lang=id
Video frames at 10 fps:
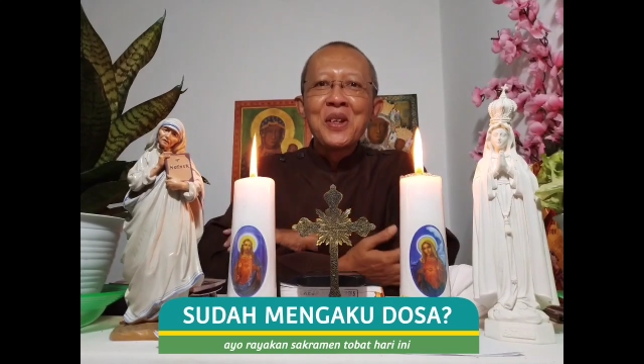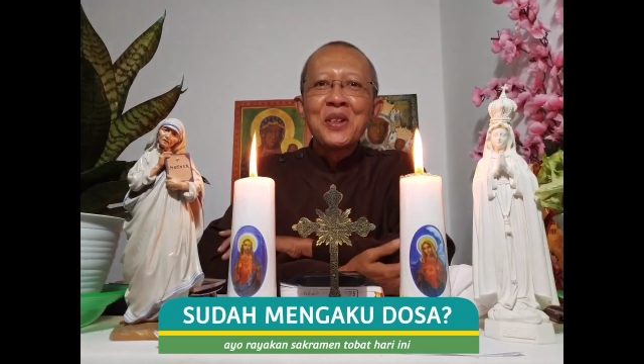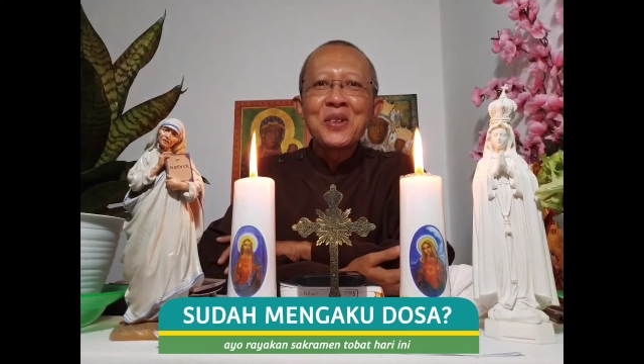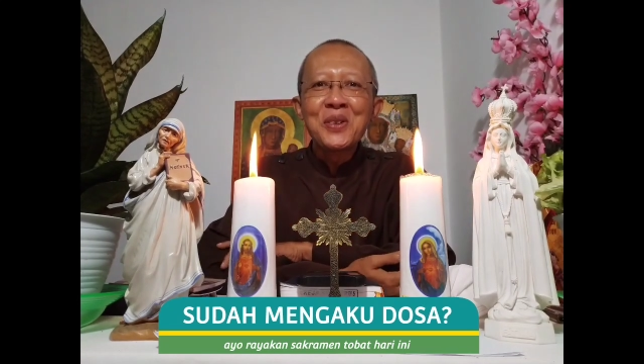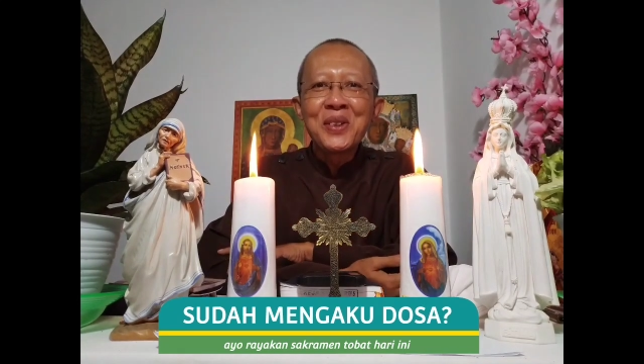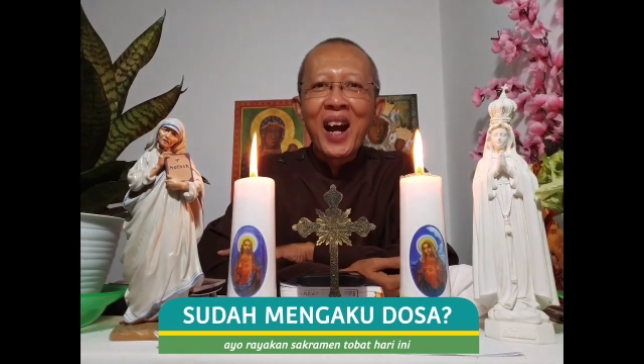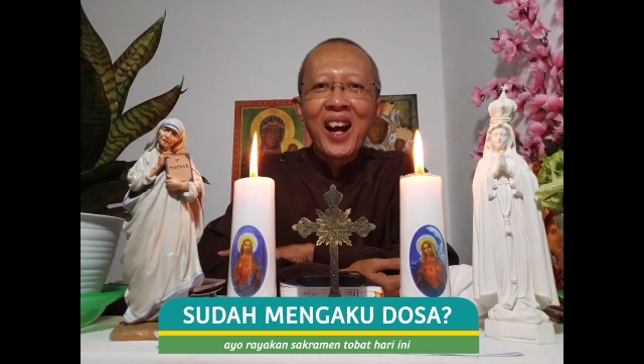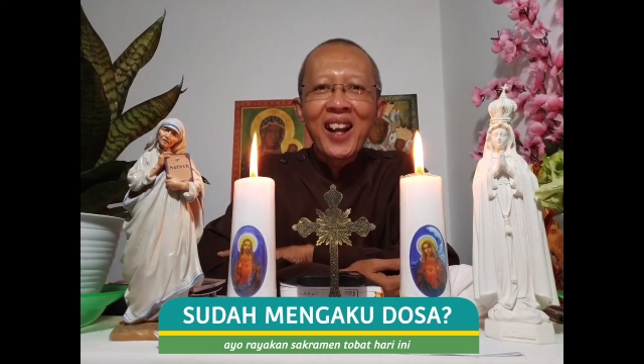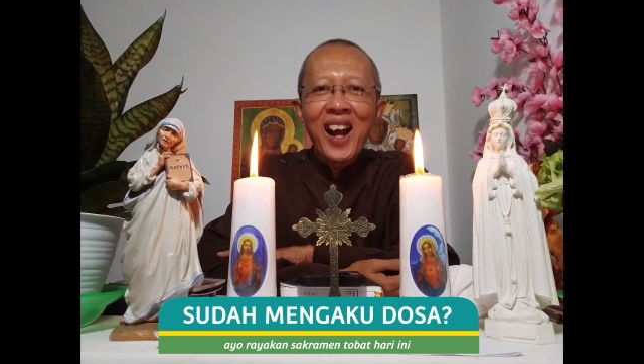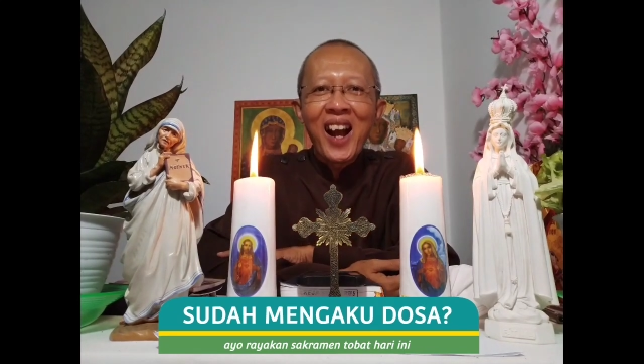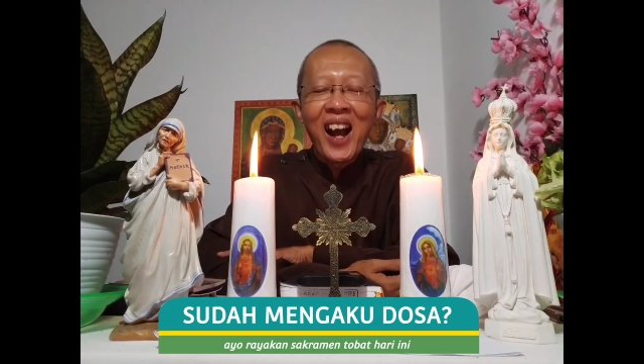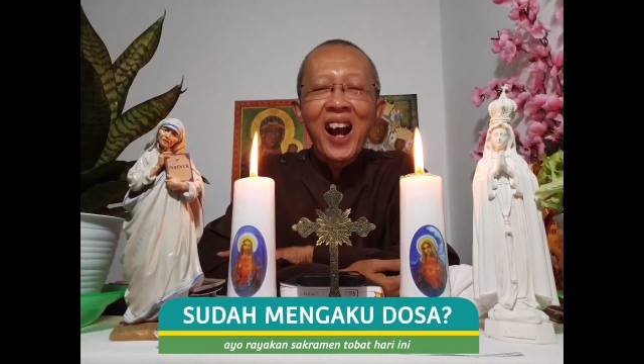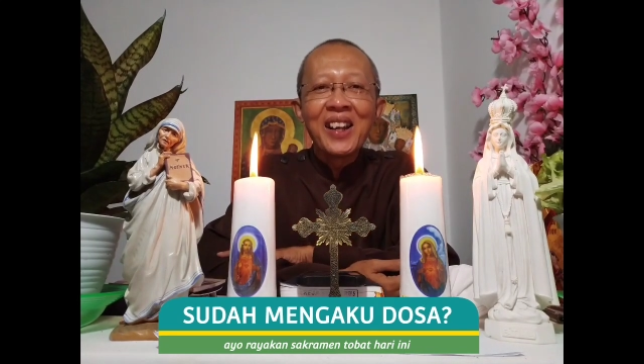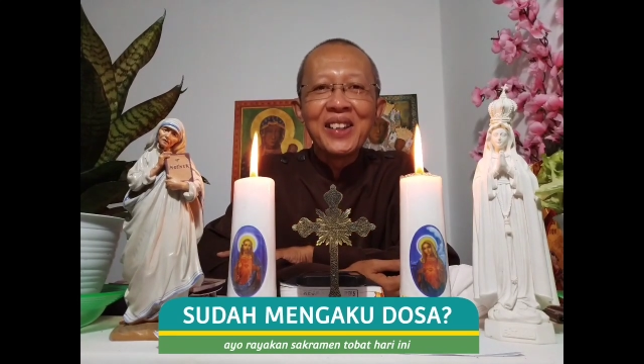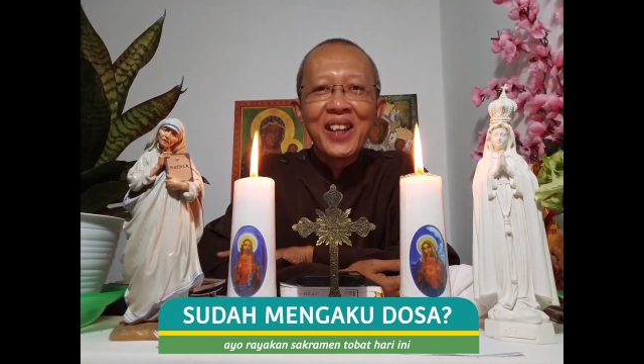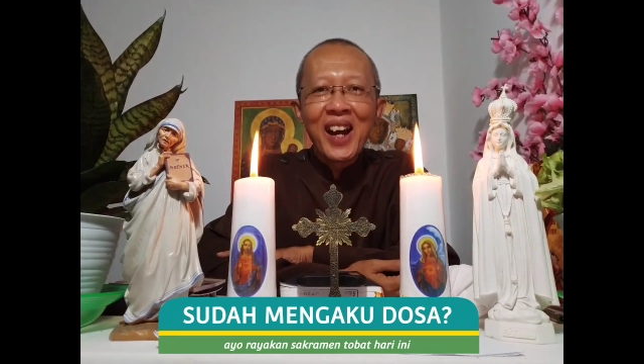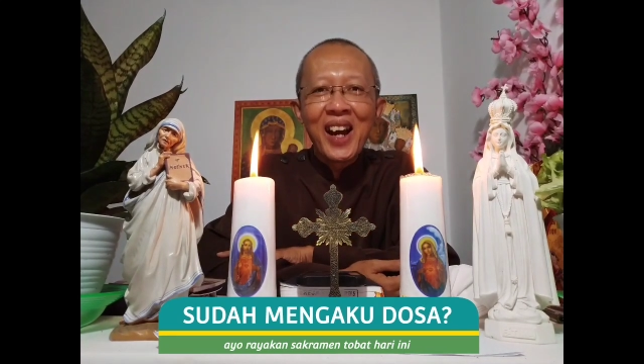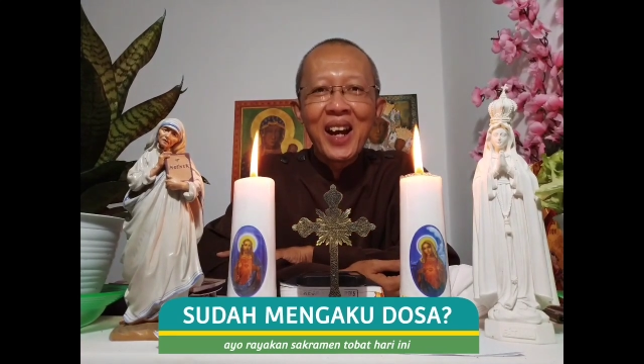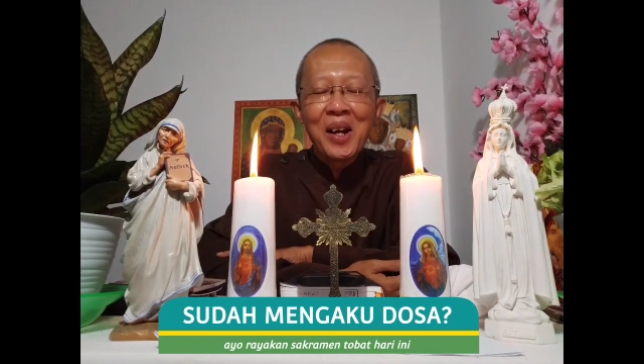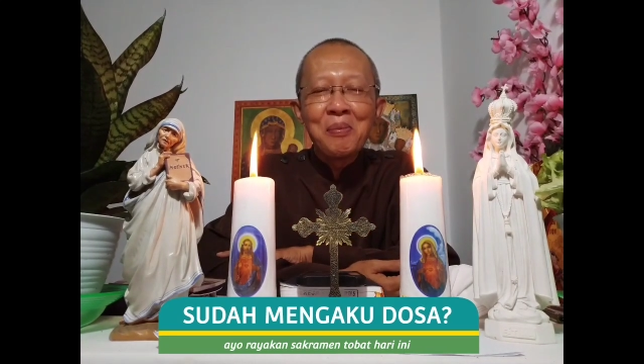sudahkah
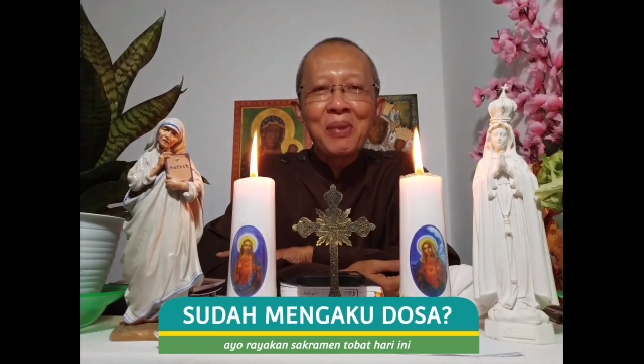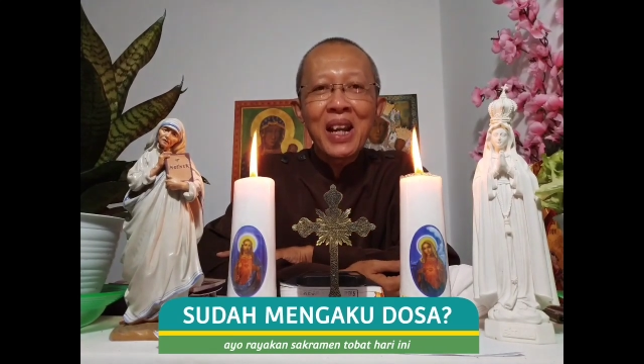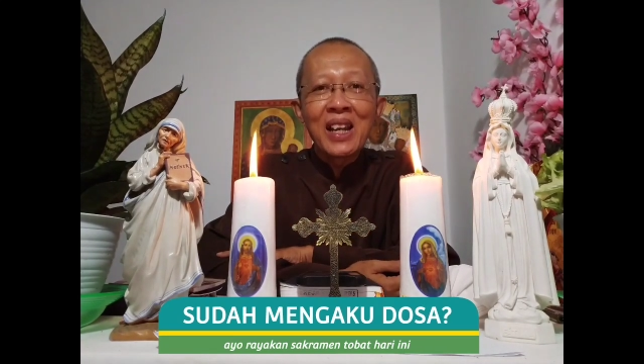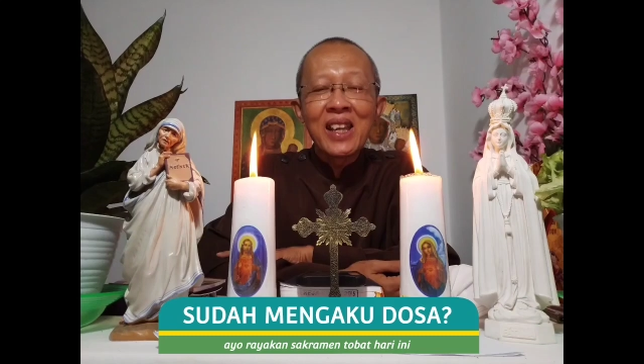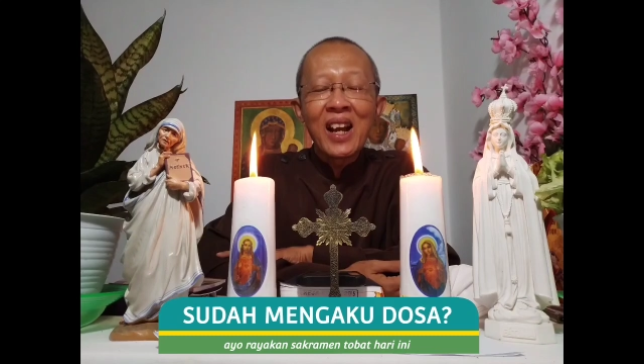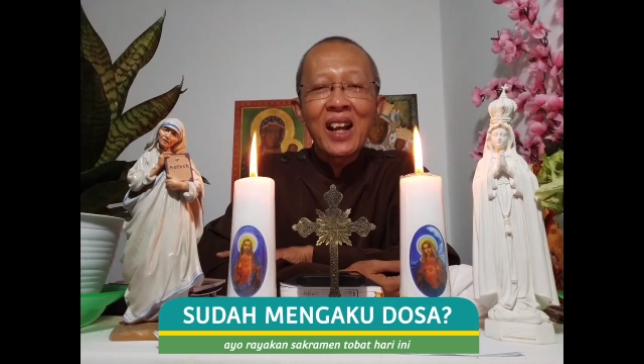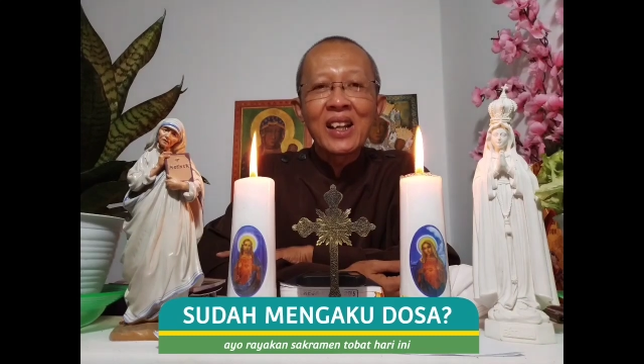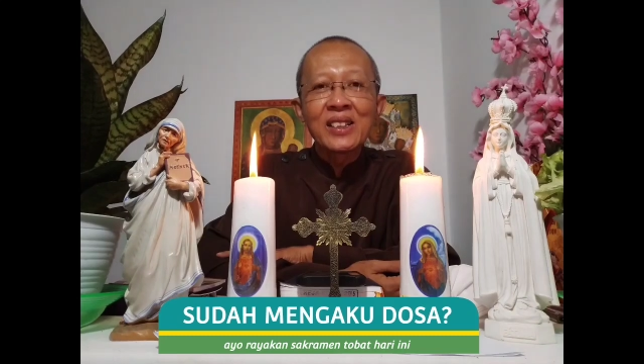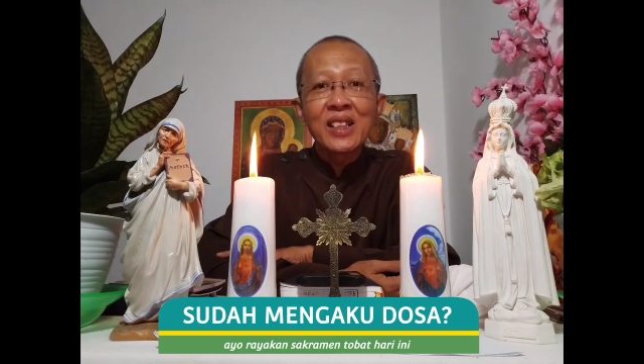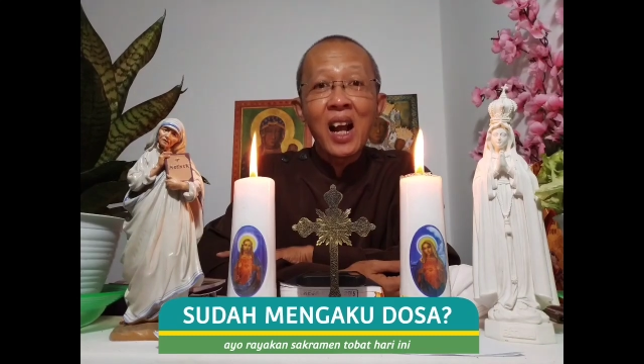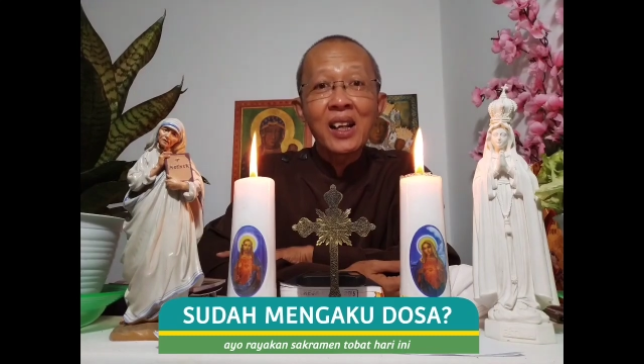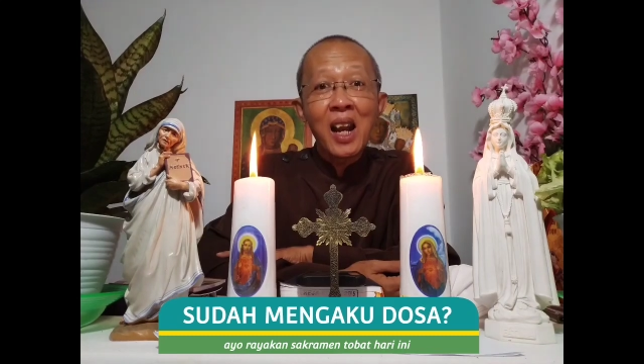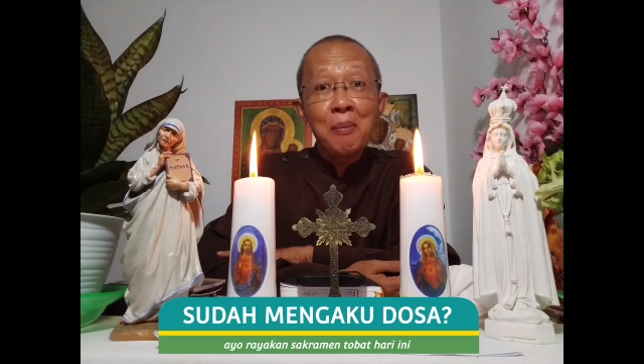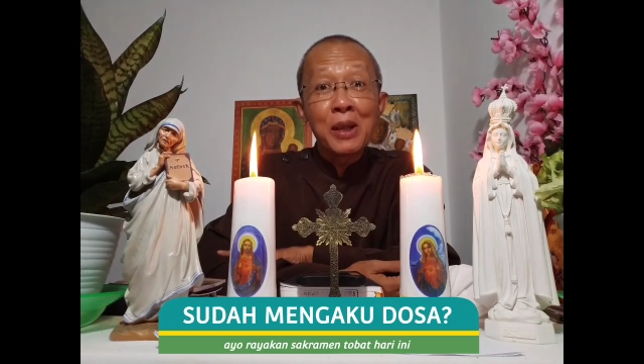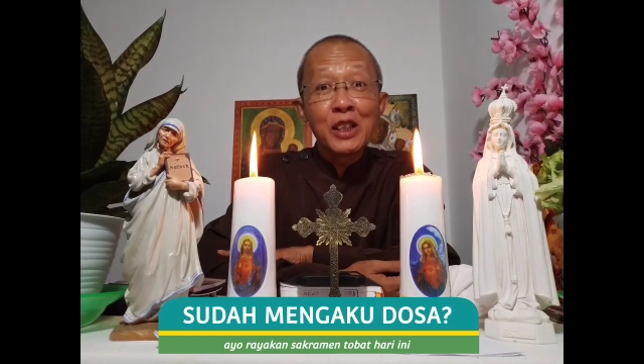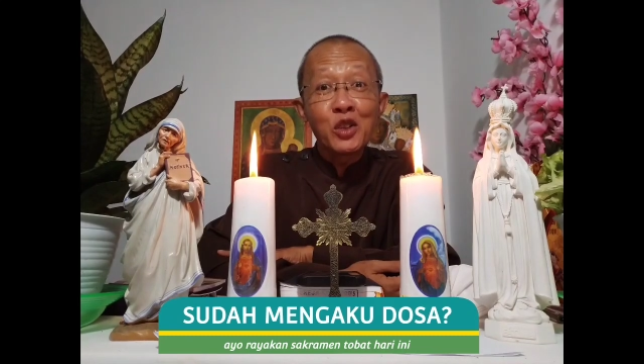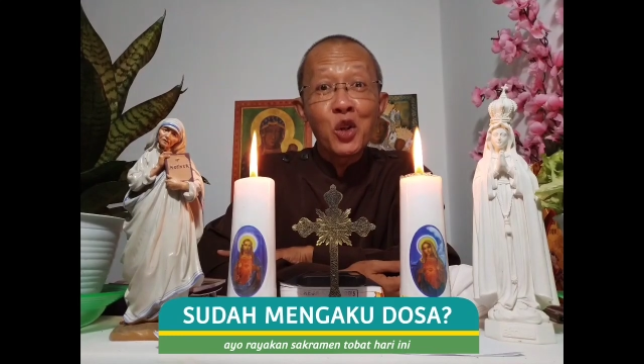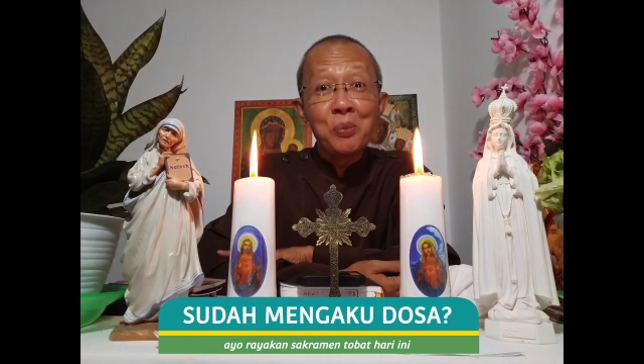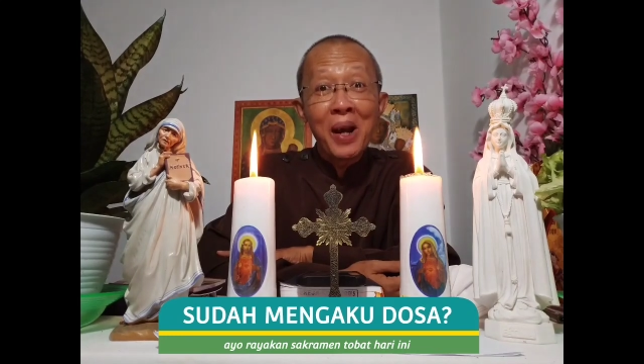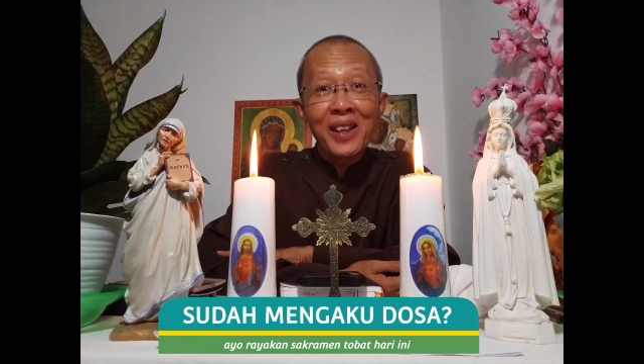Anda merayakan sakramen
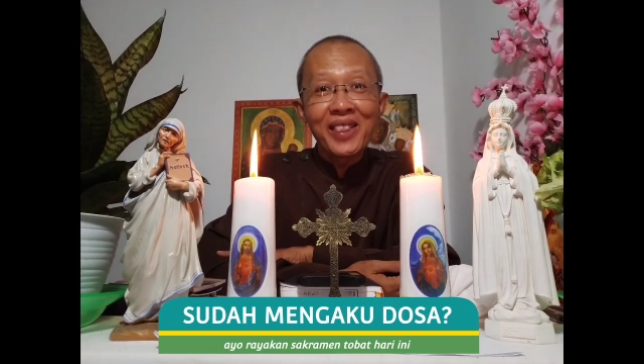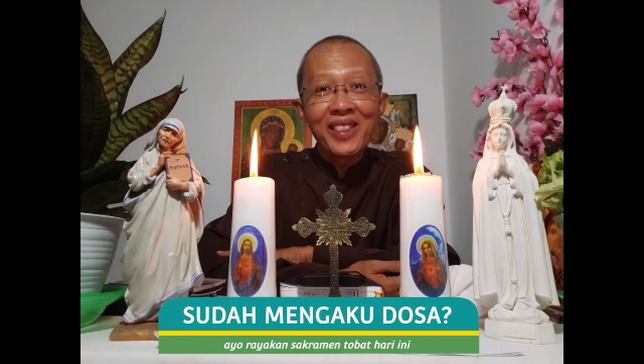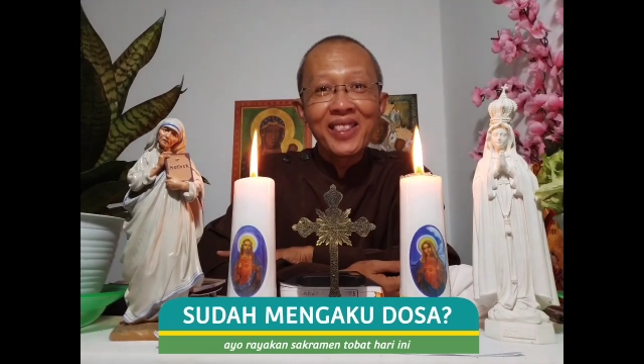tobat?